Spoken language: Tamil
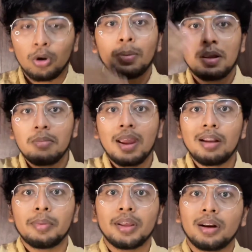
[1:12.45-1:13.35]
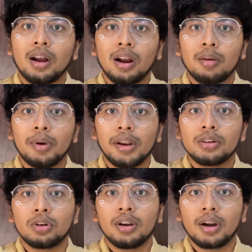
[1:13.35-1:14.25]
ஒரு படி மேலே போயிருக்காங்க
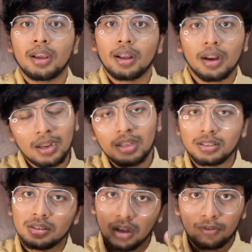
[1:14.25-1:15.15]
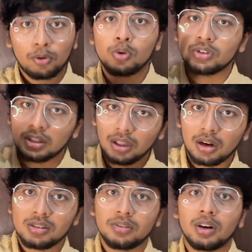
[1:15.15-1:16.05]
அப்படின்னு சொல்லி நினைக்கிறேன் எஸ் அஃப்கோர்ஸ்
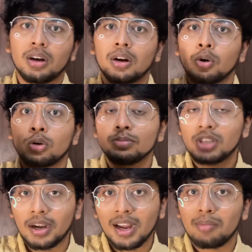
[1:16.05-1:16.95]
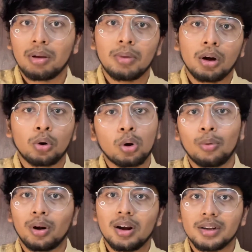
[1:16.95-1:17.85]
சத்யராஜ் அவர்களாக இருக்கட்டும் சரண்யா மேமாக
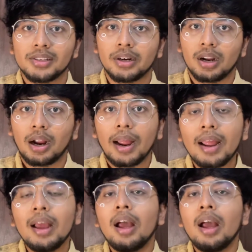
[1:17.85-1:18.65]
இருக்கட்டும் அவங்களாம் நடிச்சிருக்காங்க